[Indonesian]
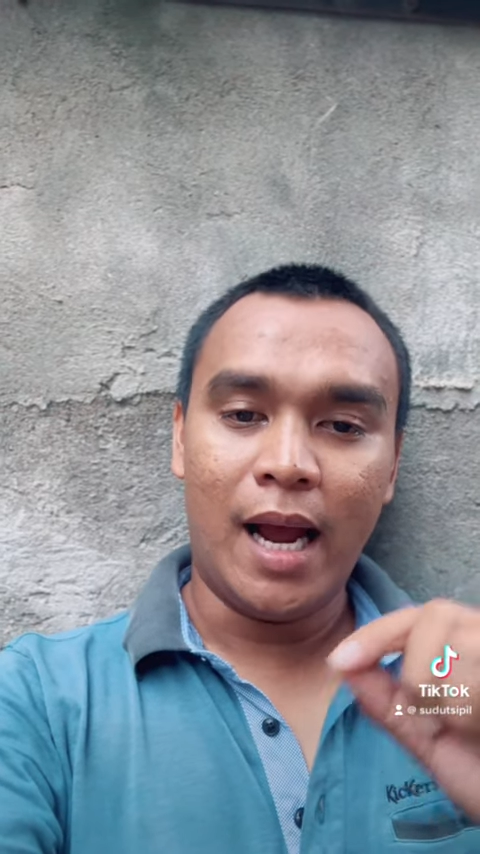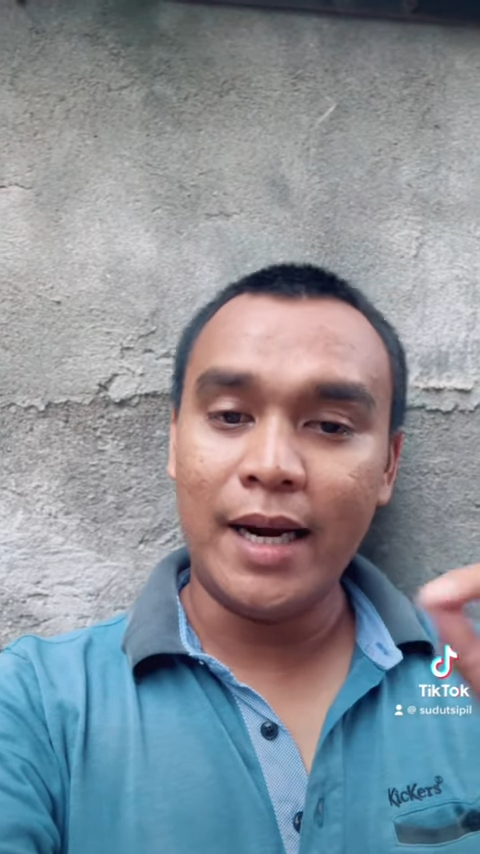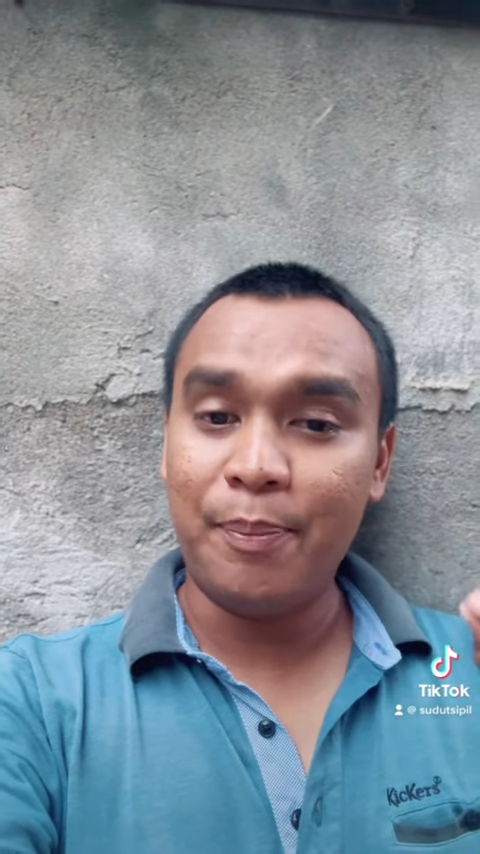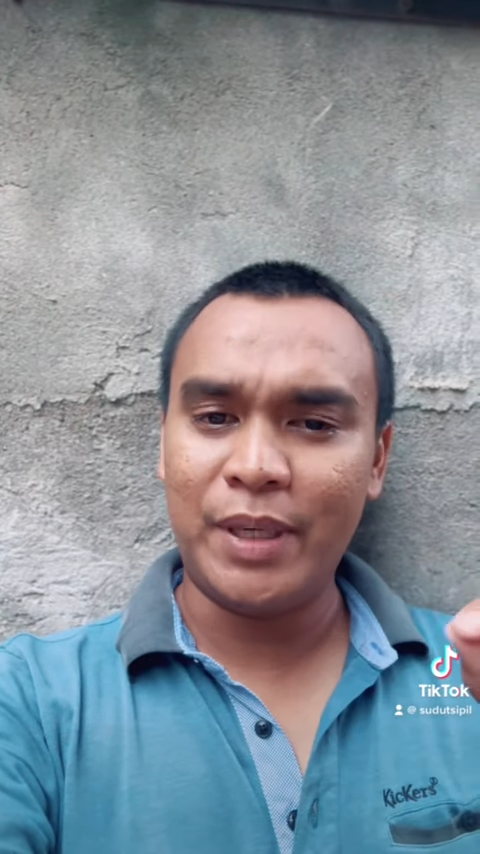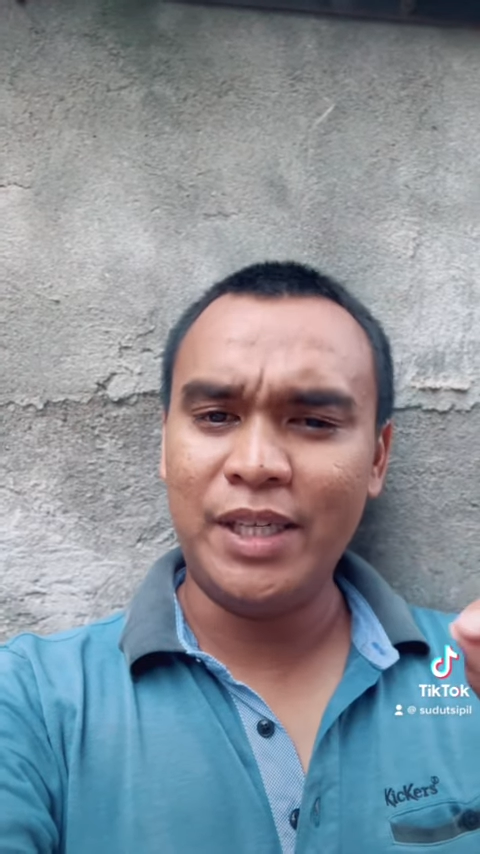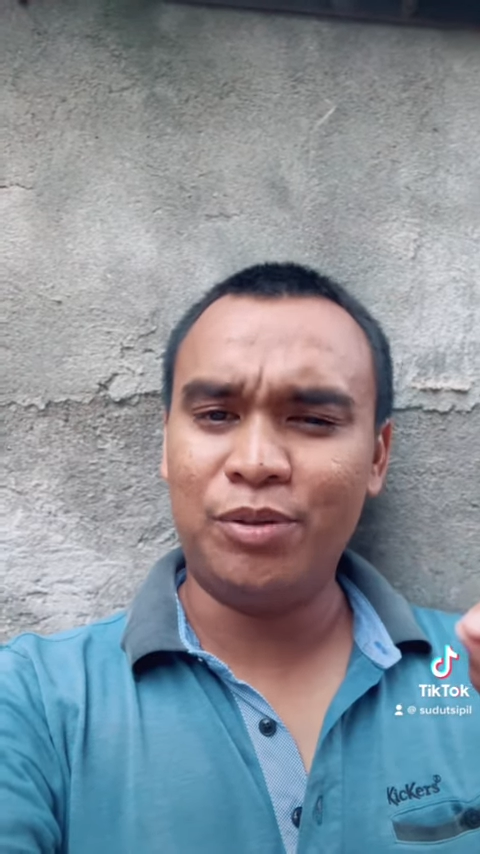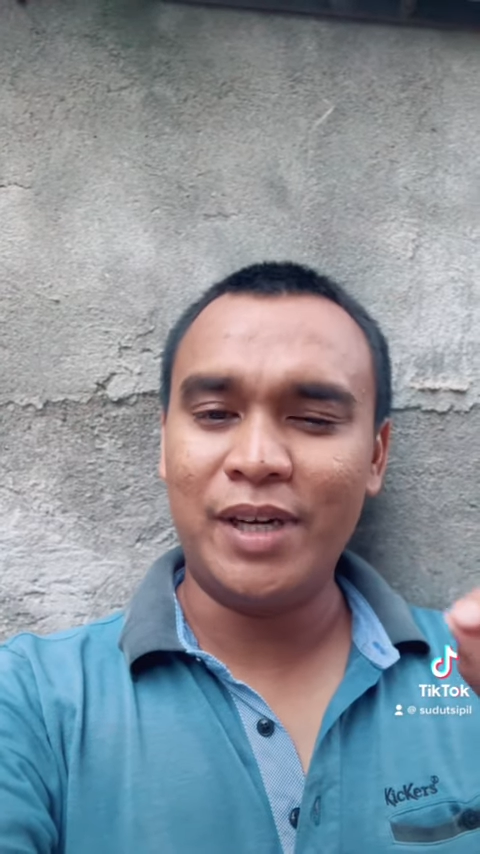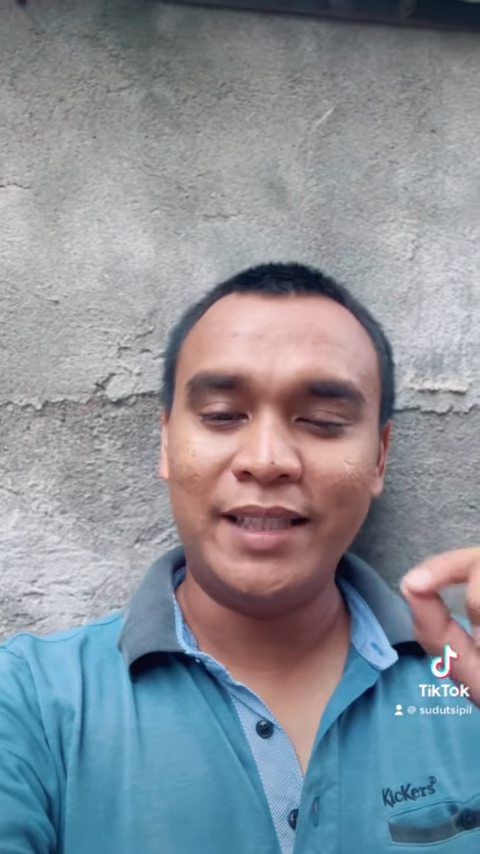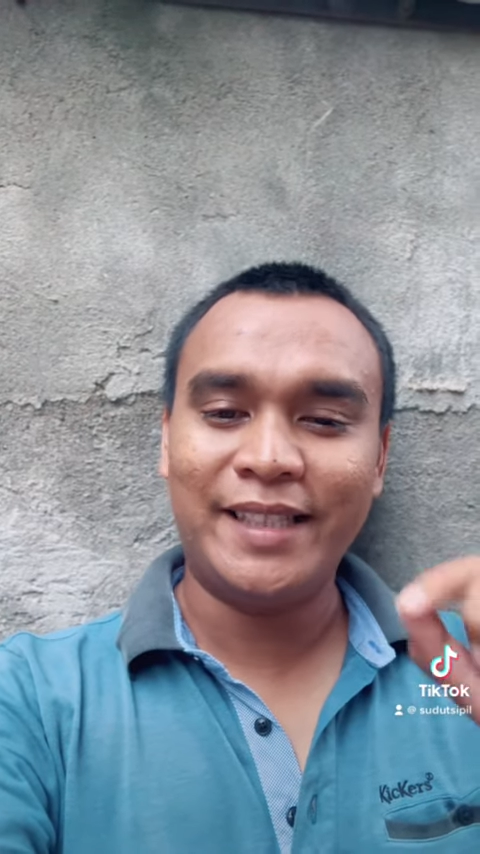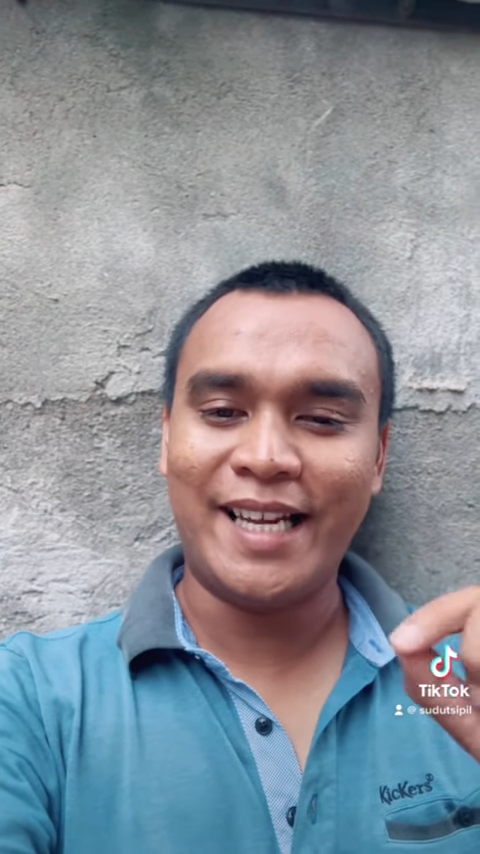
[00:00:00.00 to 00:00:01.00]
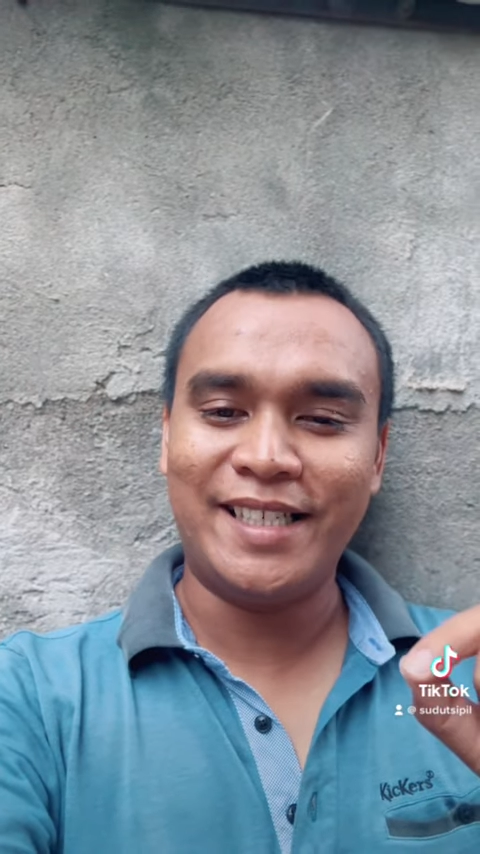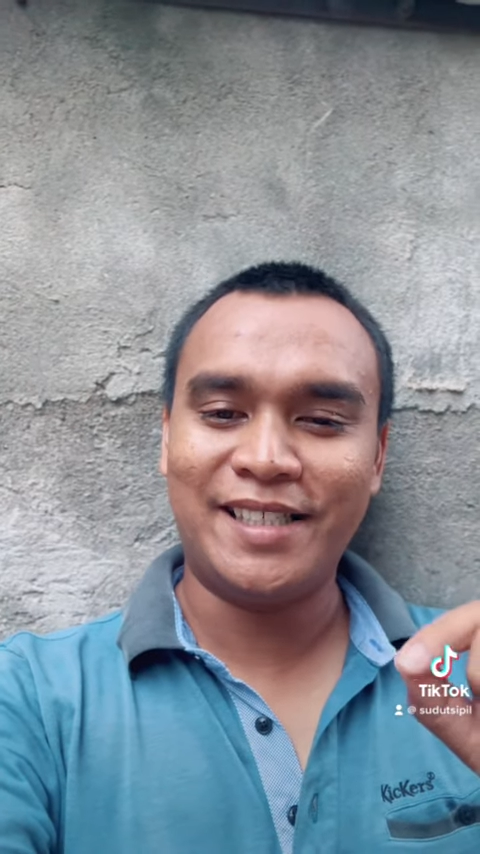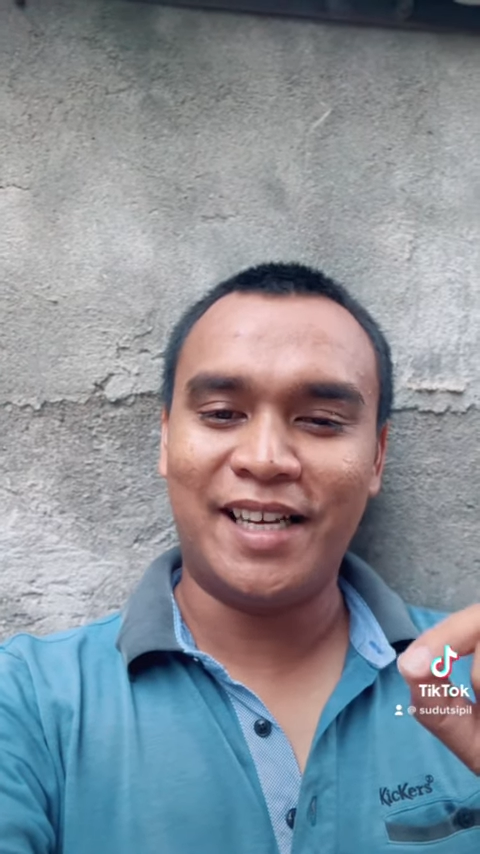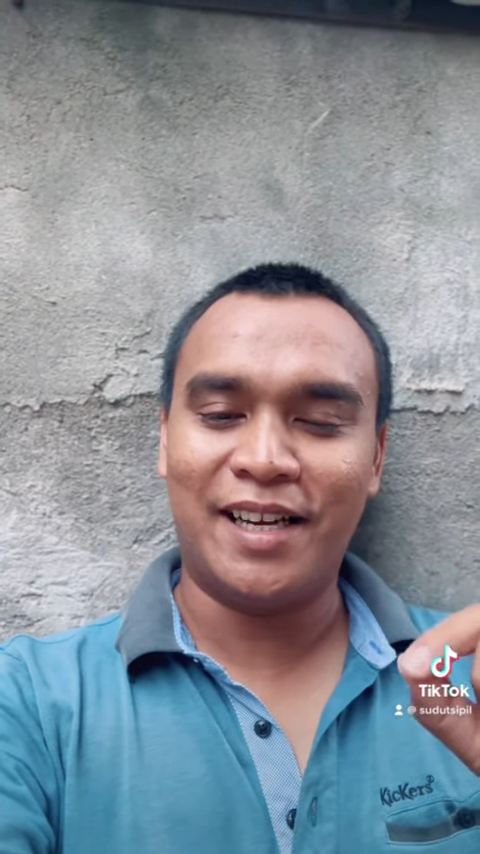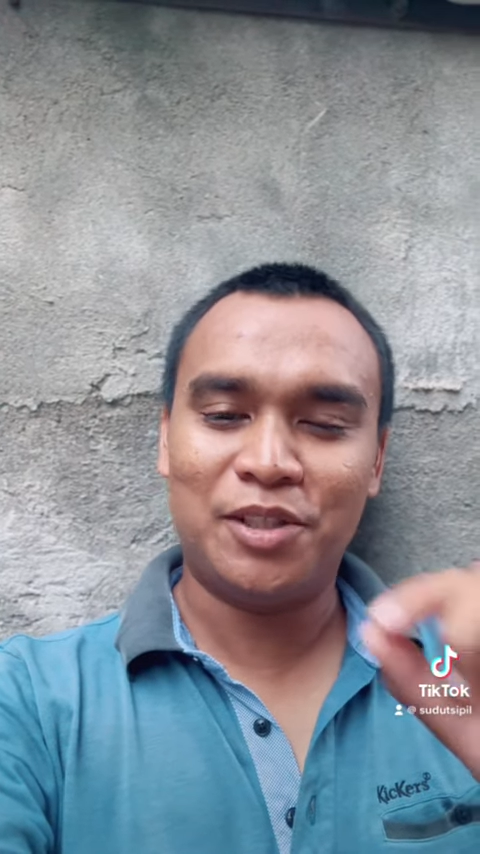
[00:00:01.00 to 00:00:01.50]
Ada perhitungan
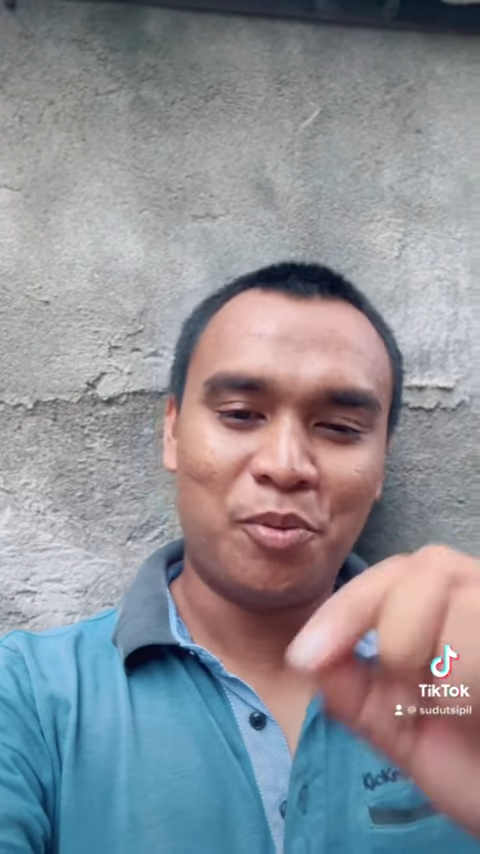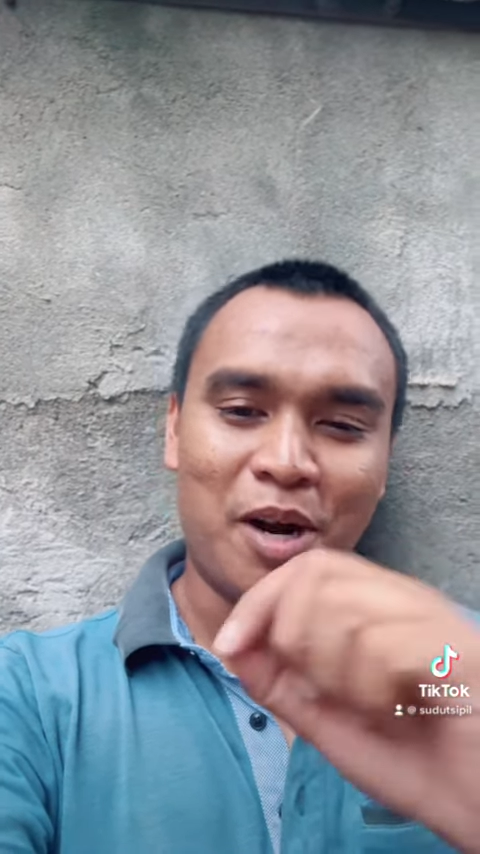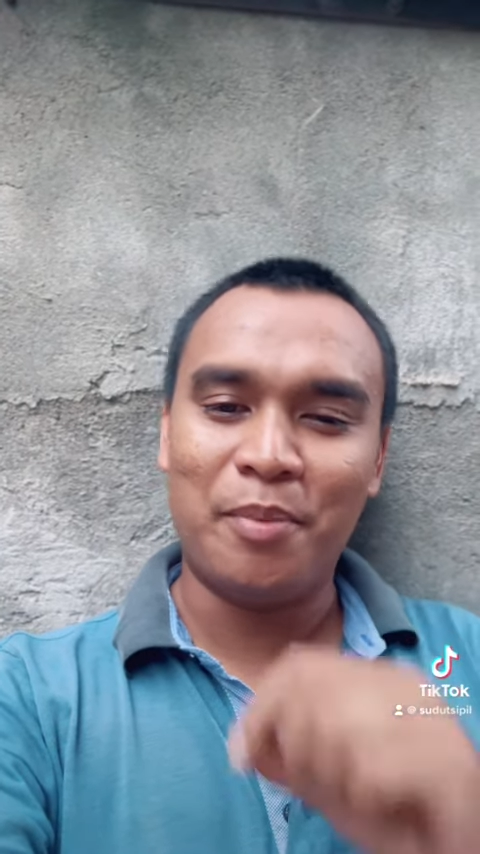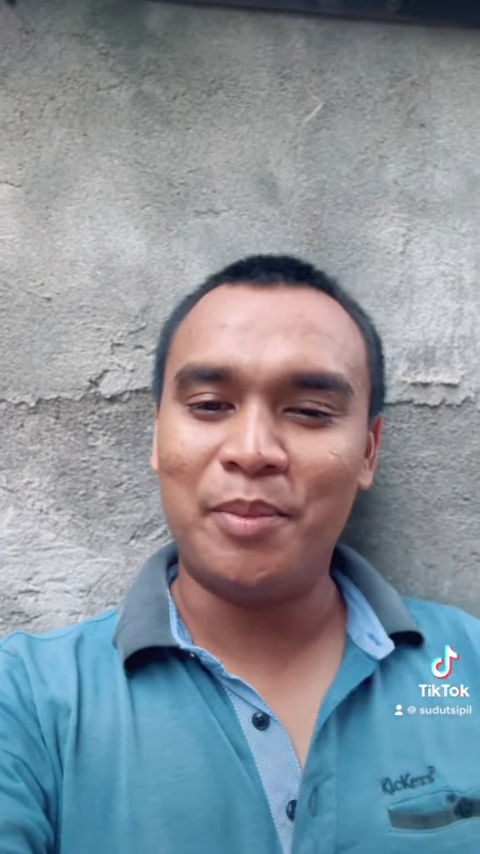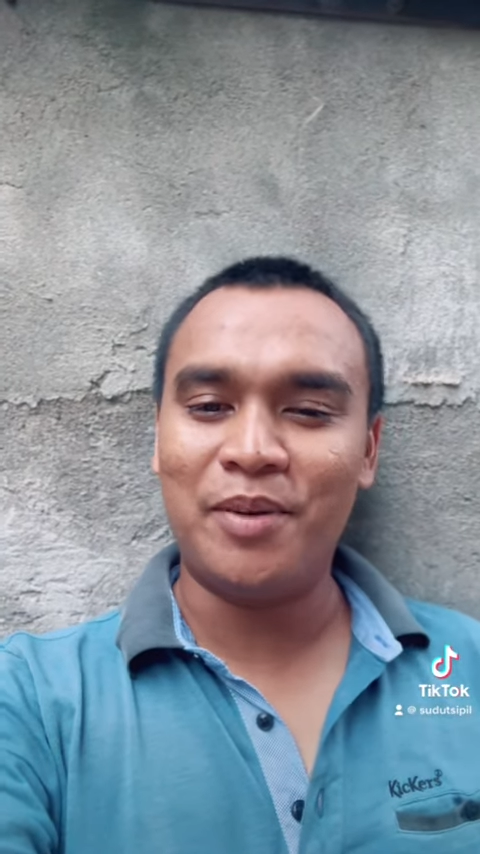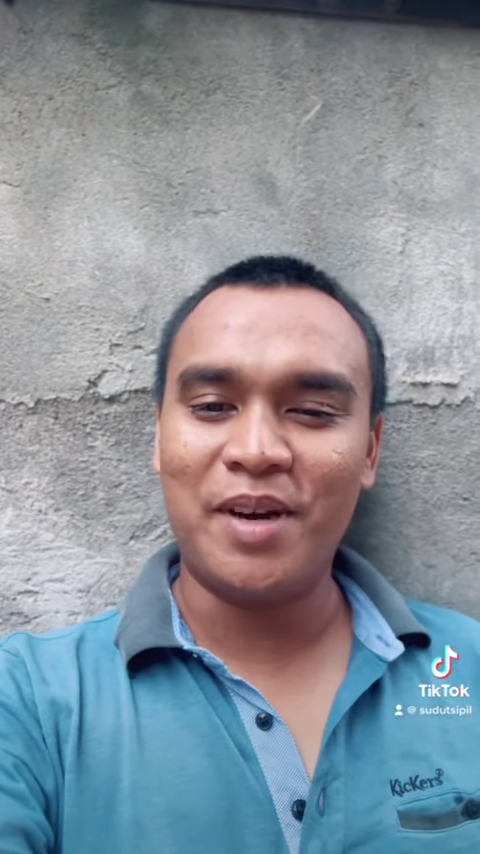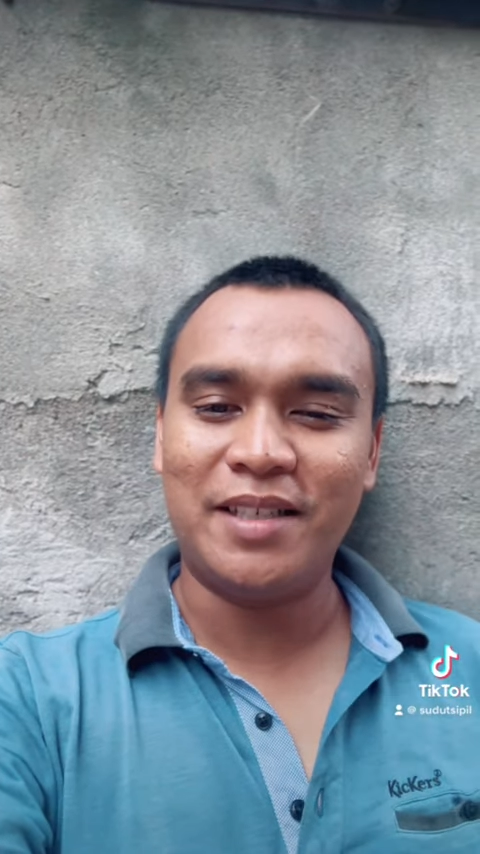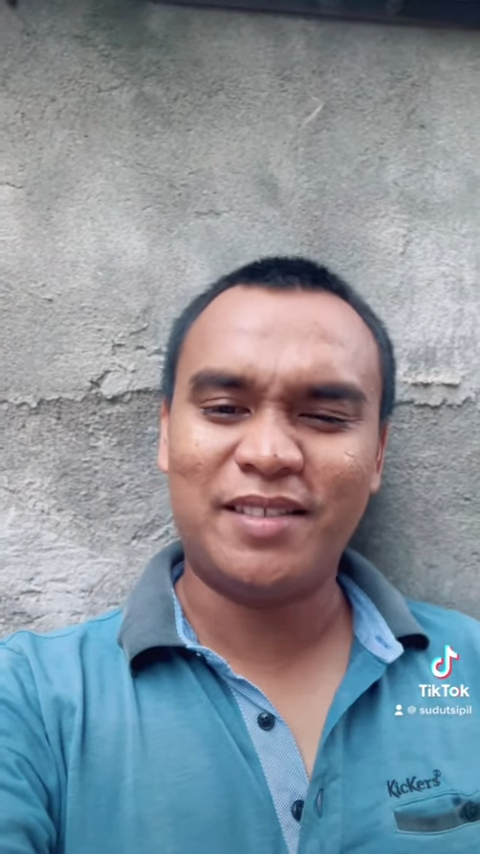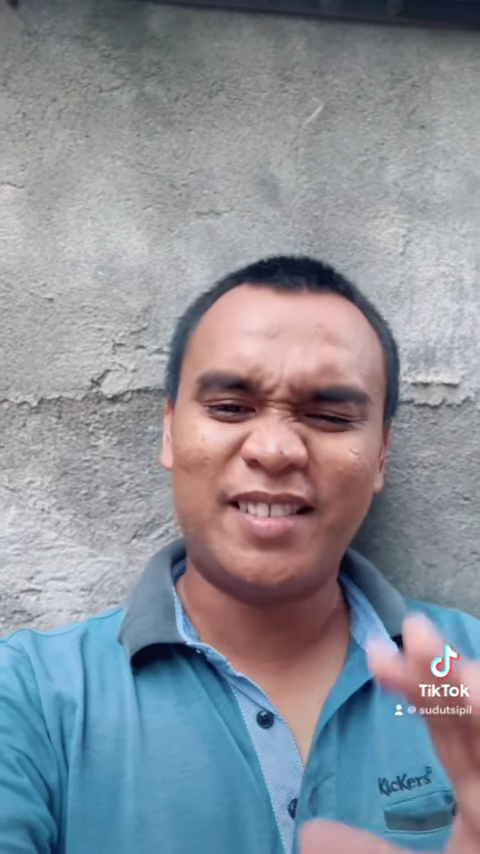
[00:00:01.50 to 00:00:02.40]
teknisnya. Semoga bermanfaat.